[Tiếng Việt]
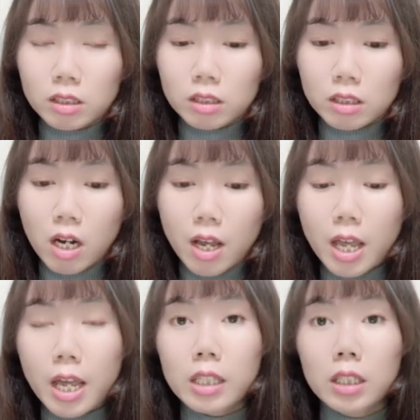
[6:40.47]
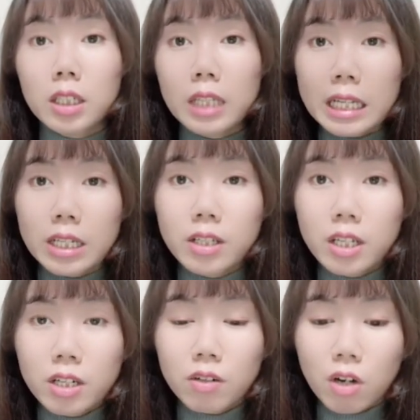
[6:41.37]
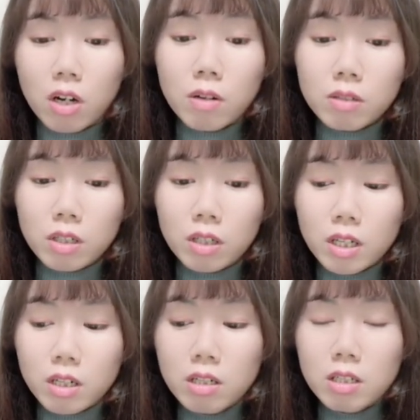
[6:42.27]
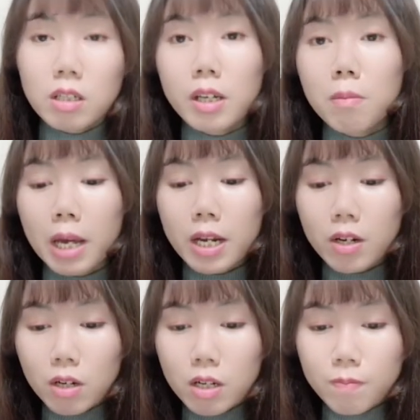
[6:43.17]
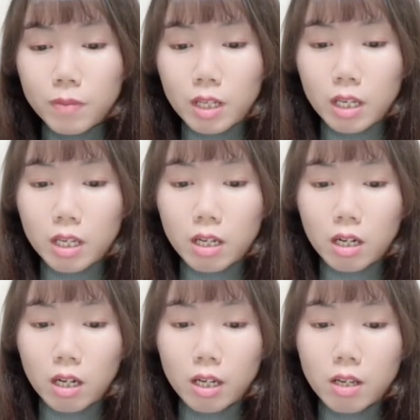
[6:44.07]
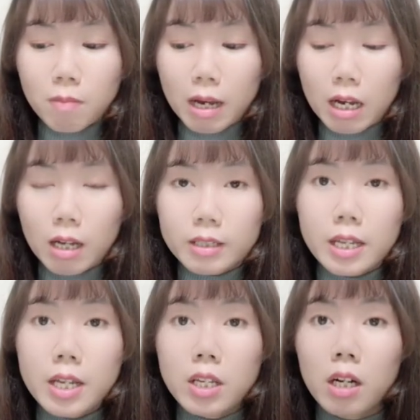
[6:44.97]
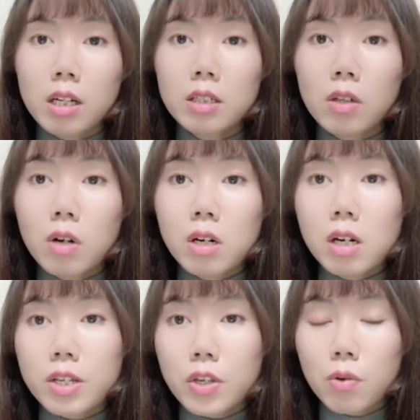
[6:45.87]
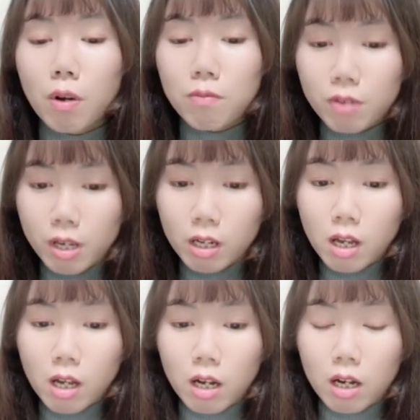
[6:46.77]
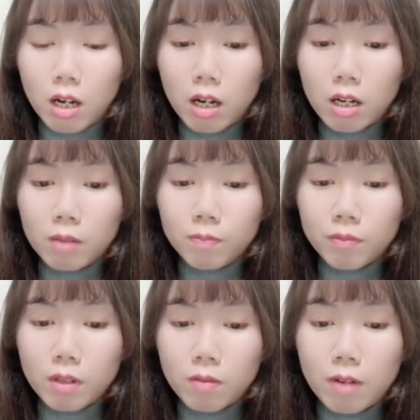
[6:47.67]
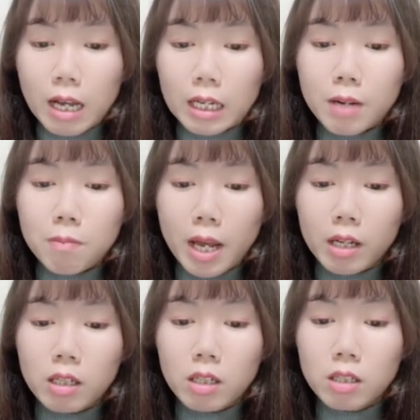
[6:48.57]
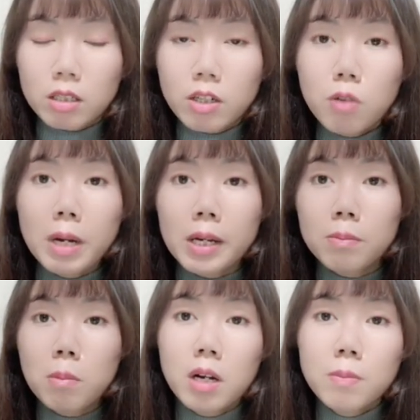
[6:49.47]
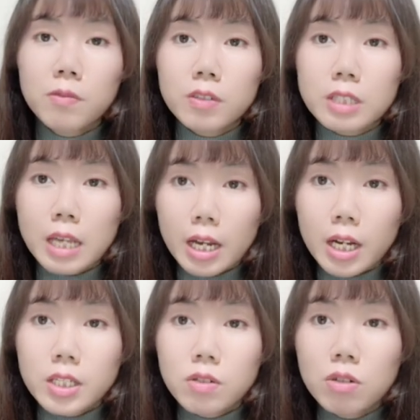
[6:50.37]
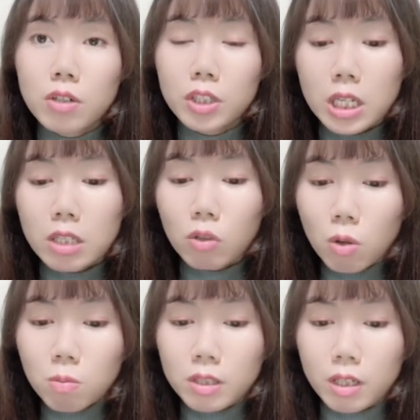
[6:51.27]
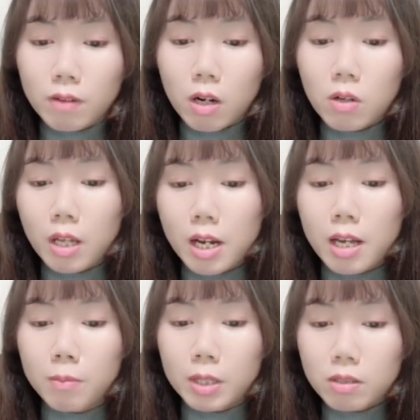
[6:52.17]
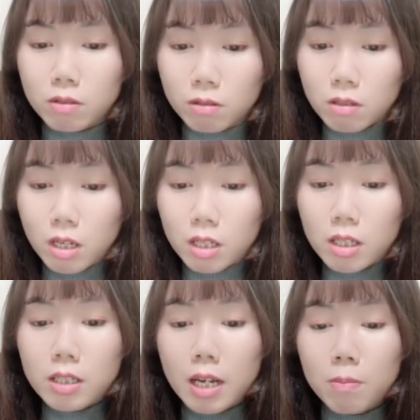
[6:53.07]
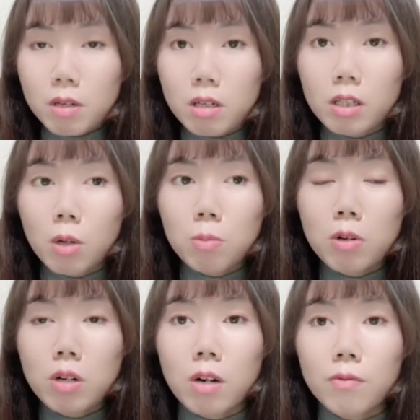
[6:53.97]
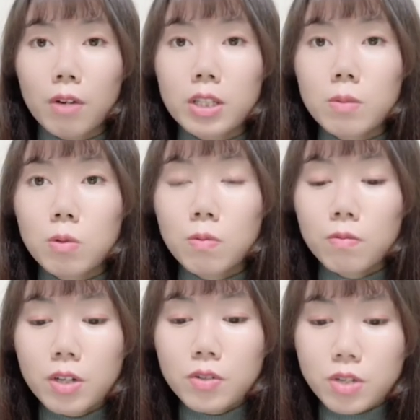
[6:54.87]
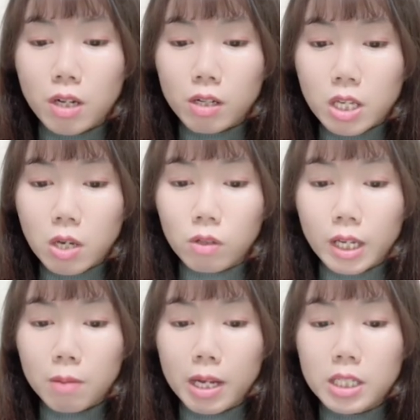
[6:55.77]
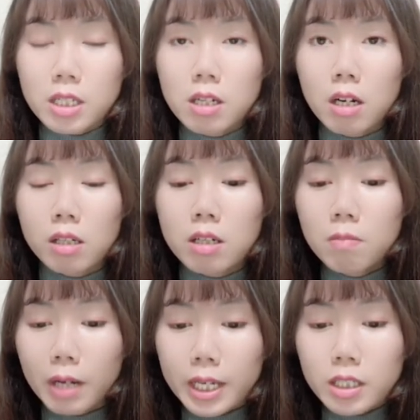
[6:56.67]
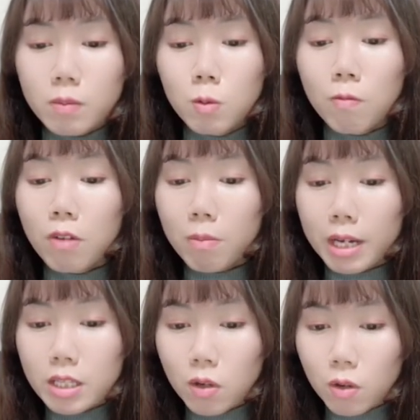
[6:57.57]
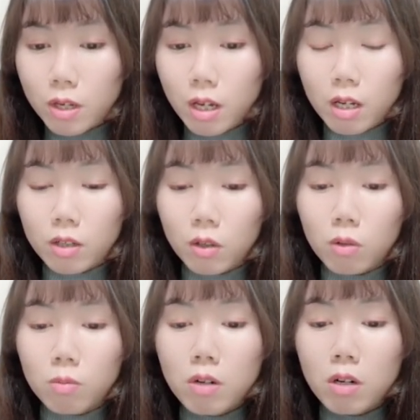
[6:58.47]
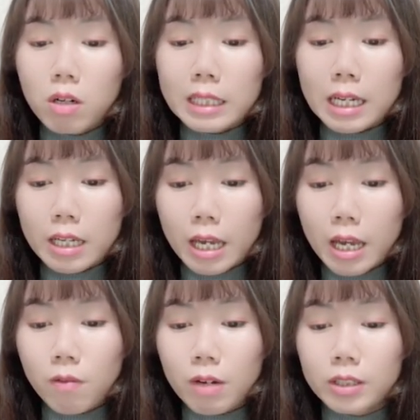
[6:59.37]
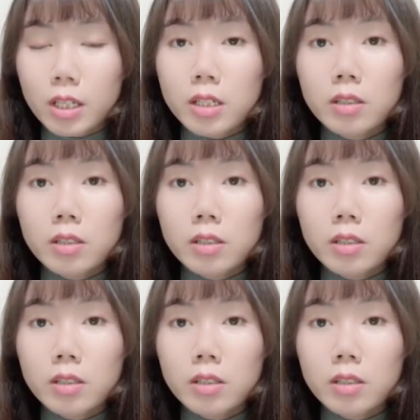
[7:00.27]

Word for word: thợ hàng thợ này thợ kia rồi đó những cái đứng những cái máy đó đó thì khi mà sang Nhật có rất là nhiều công việc và các bạn nếu mà mới vừa sang á, chưa có tiếng tốt á, thì vẫn có thể làm ở xưởng ít áp lực không có cần phải tiếp xúc với người Nhật nhiều các bạn chỉ cần đứng máy tiếp xúc với máy thôi rồi cũng có tăng ca và tiền